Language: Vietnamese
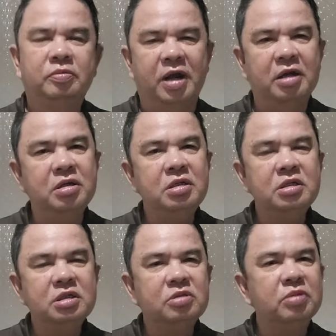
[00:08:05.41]
phản ứng
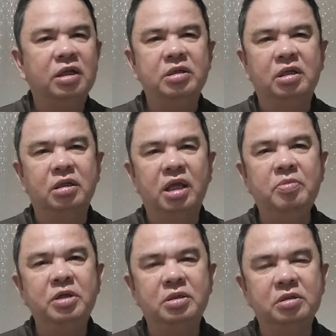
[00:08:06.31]
như chúng ta đi thì thấy
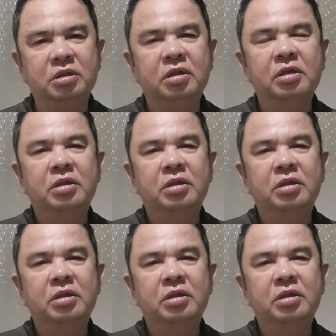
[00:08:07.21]
bình thường